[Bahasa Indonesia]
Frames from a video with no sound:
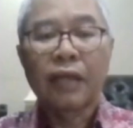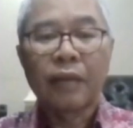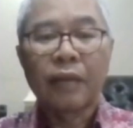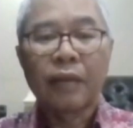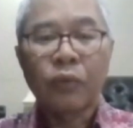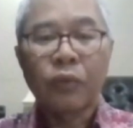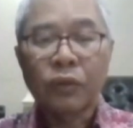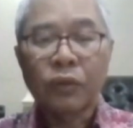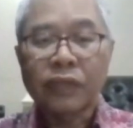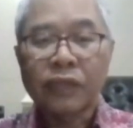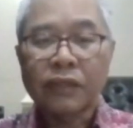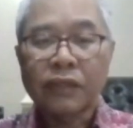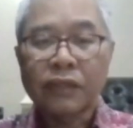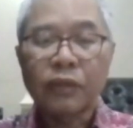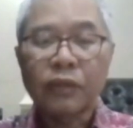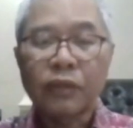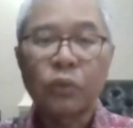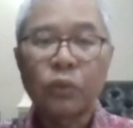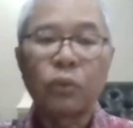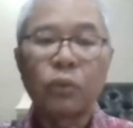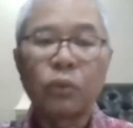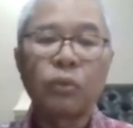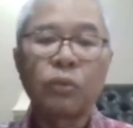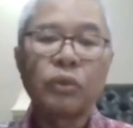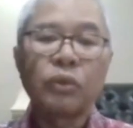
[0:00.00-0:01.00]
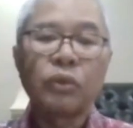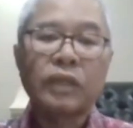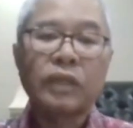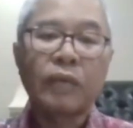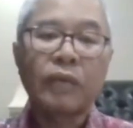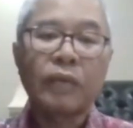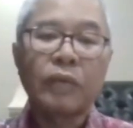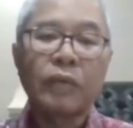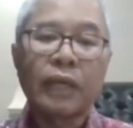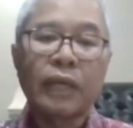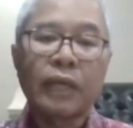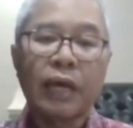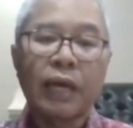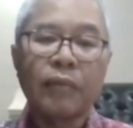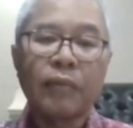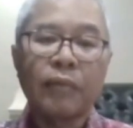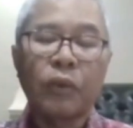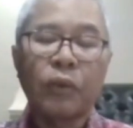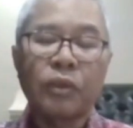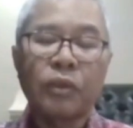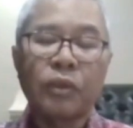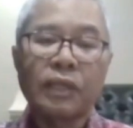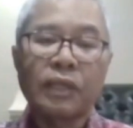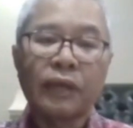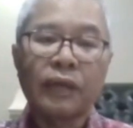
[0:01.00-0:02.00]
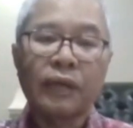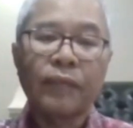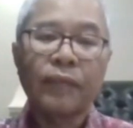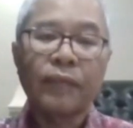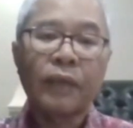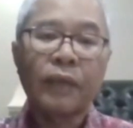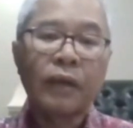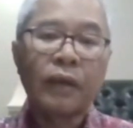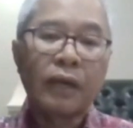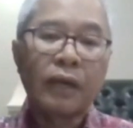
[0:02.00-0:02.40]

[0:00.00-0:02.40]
dalam konteks itu saya melihat bahwasanya